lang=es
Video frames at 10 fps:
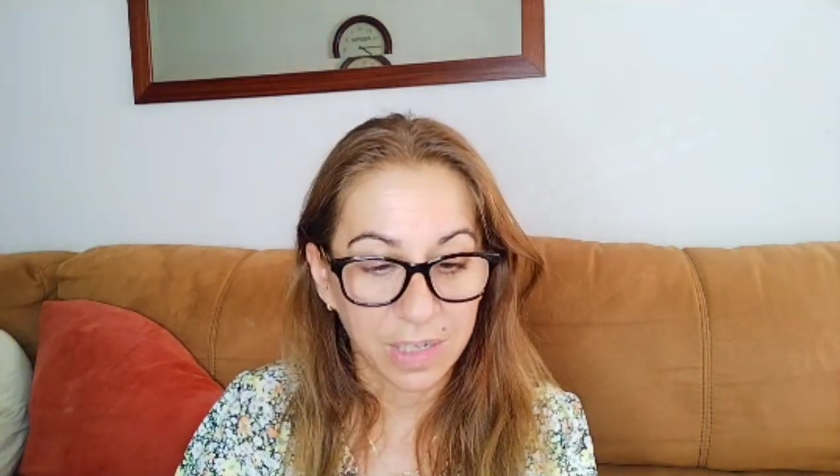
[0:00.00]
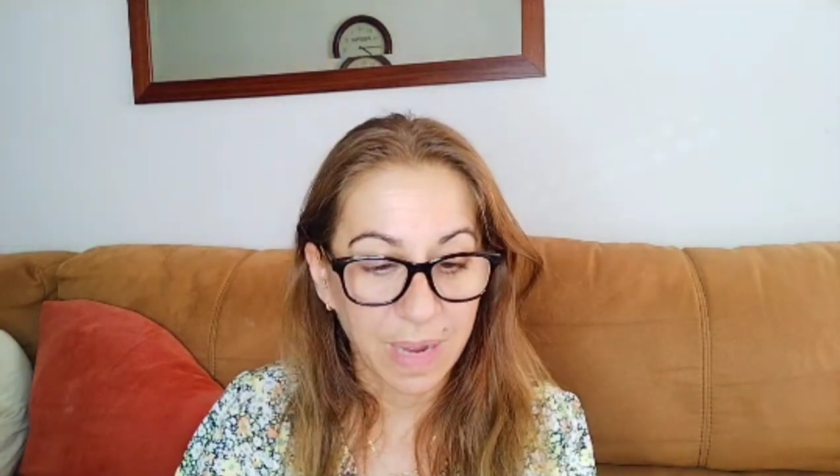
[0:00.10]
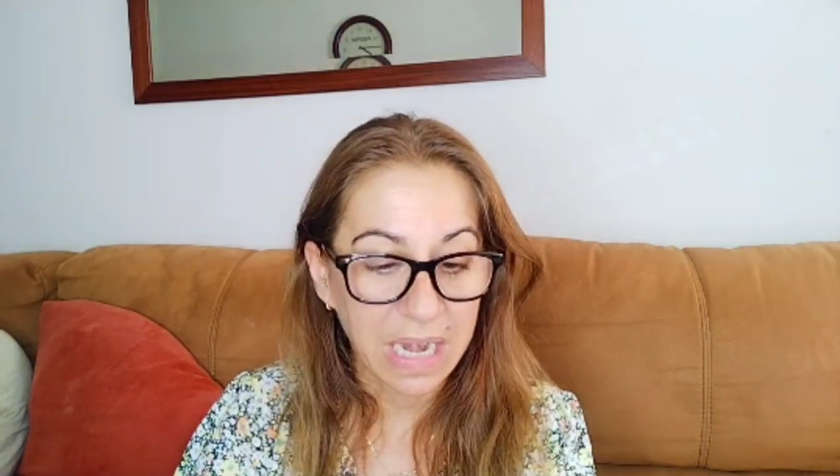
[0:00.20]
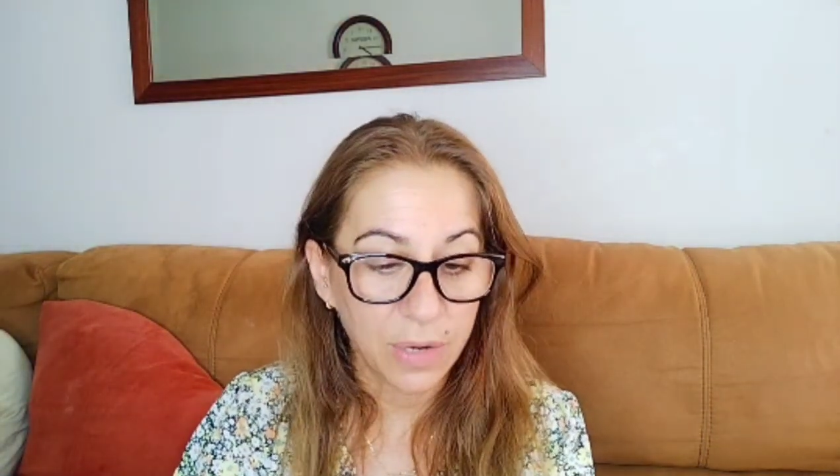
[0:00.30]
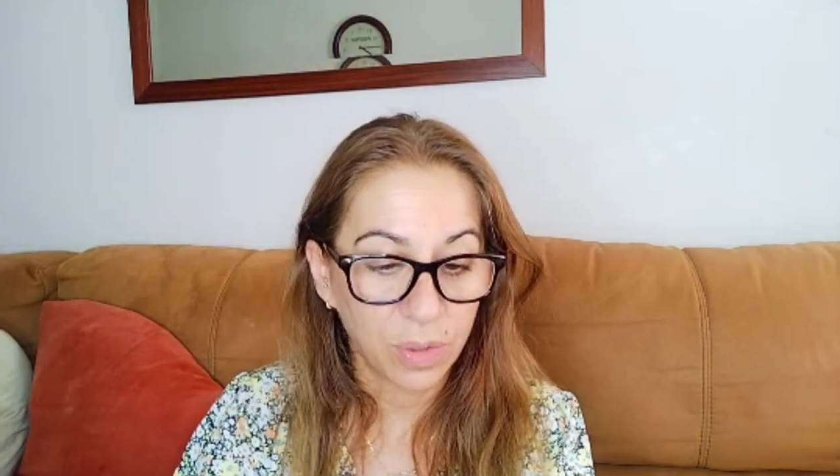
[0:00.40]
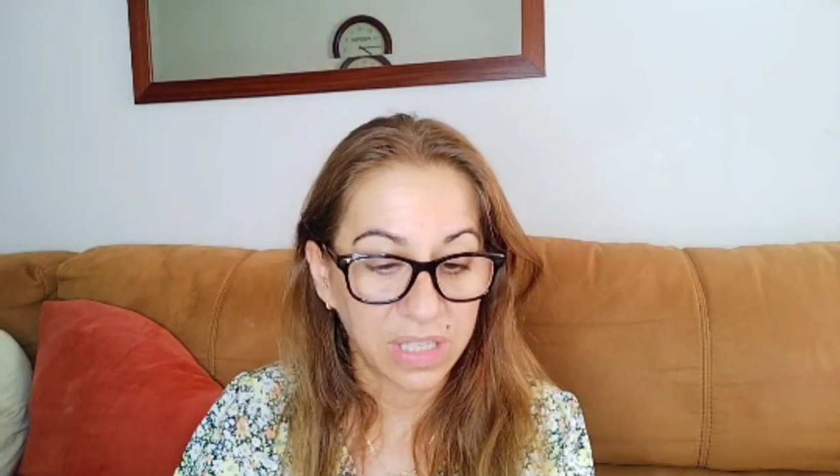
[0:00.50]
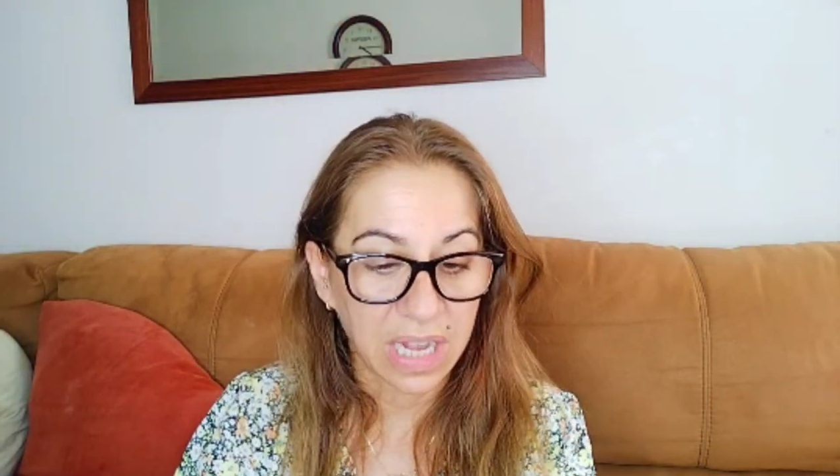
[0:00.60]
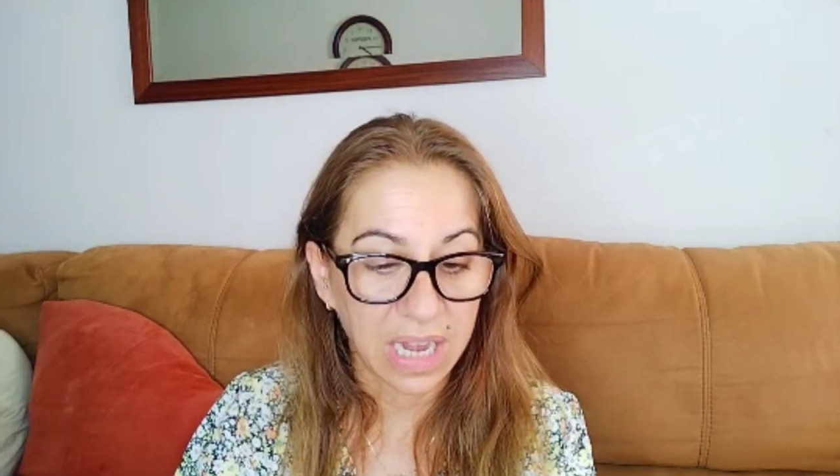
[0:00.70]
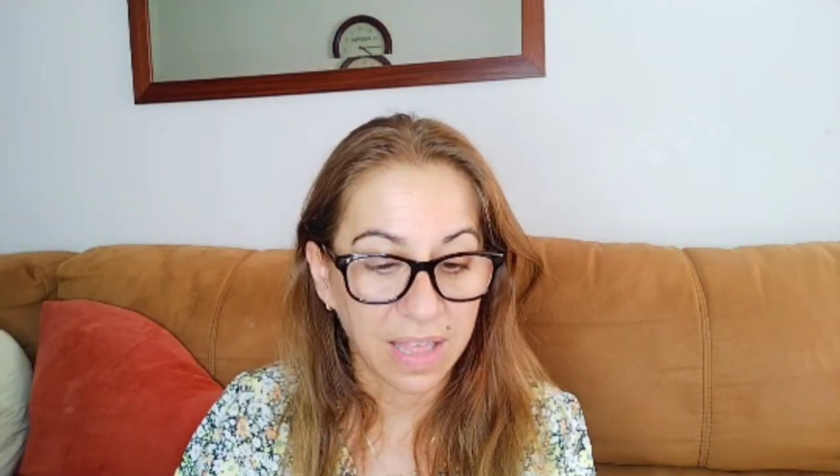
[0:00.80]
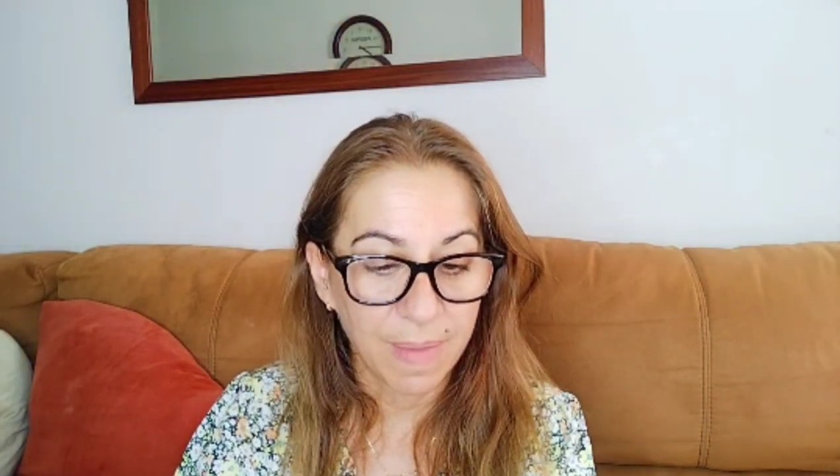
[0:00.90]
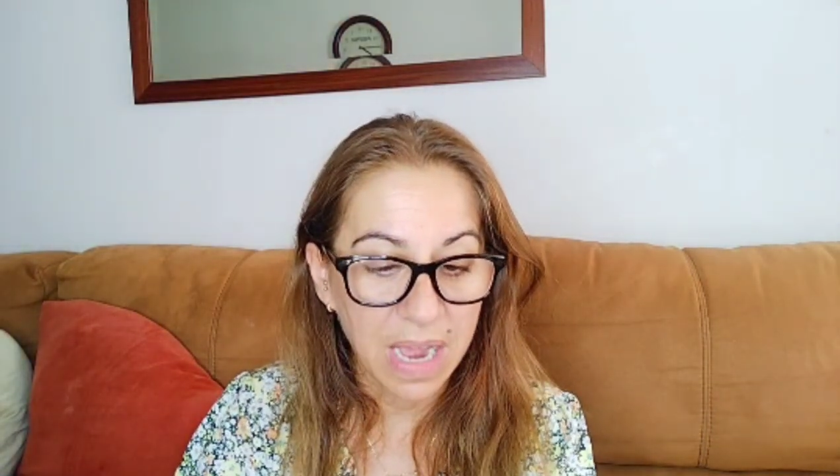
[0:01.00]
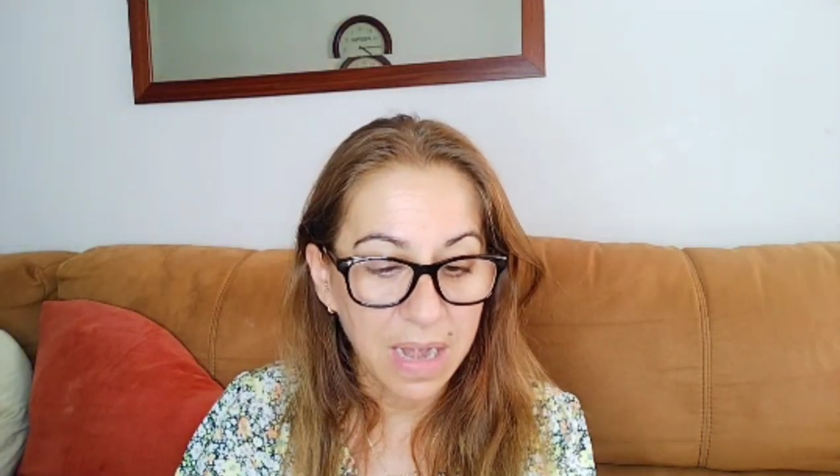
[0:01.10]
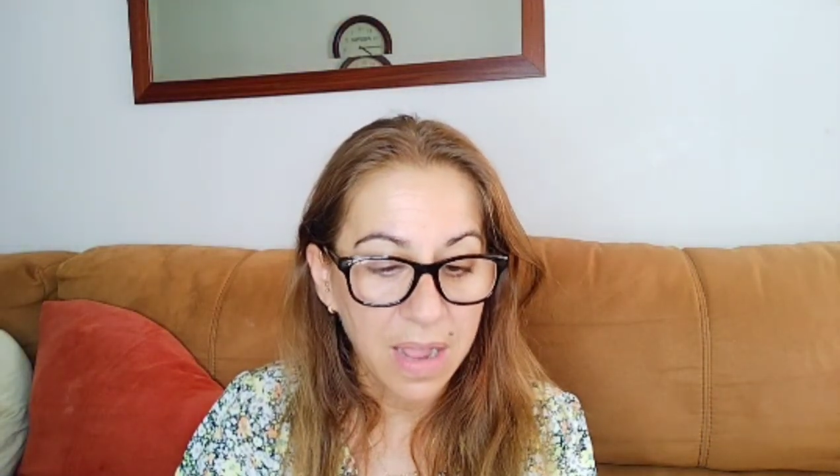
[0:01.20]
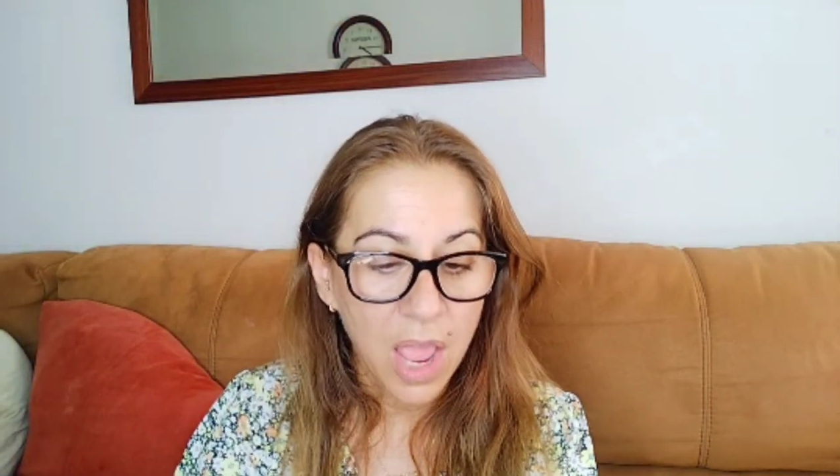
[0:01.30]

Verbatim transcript: ¿vale? No está nada mal.